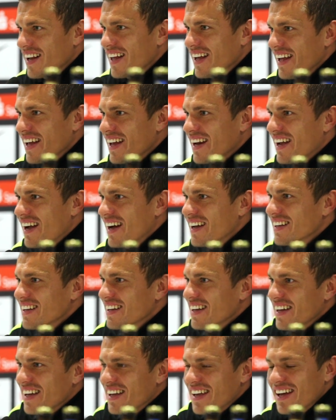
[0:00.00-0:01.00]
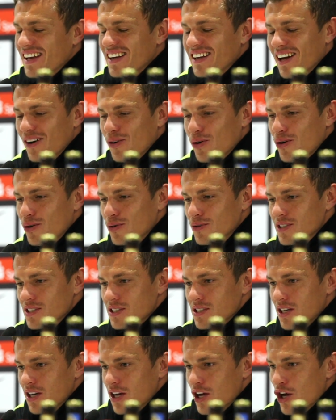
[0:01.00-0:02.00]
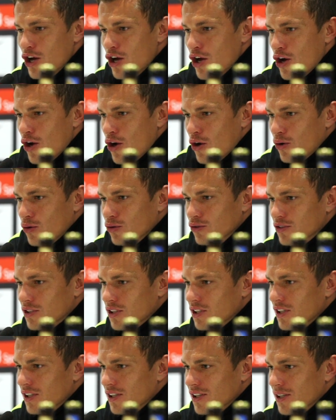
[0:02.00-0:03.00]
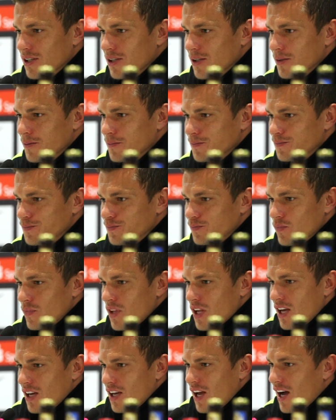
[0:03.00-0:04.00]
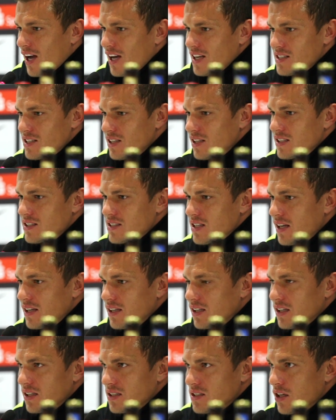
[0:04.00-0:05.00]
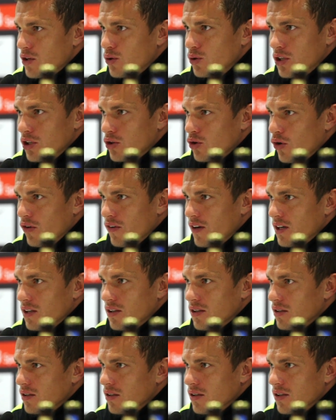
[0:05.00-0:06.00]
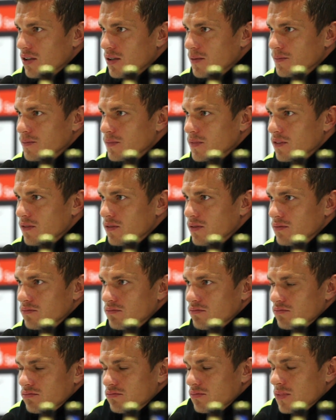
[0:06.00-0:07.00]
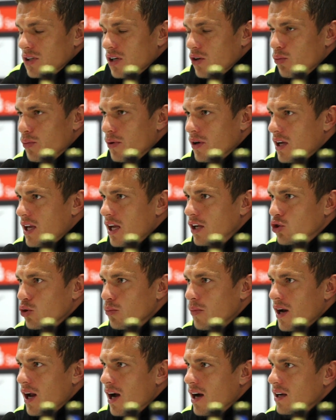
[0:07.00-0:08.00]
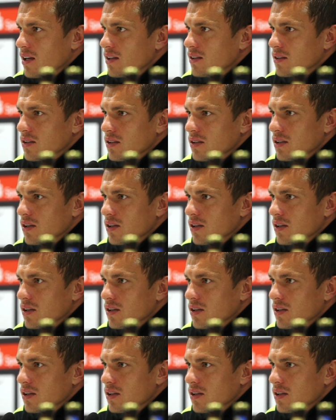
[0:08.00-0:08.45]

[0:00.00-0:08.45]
weil er kennt auch uns und ähm, ja, Hesel ist ein sehr guter Torwart, äh, hält überragend,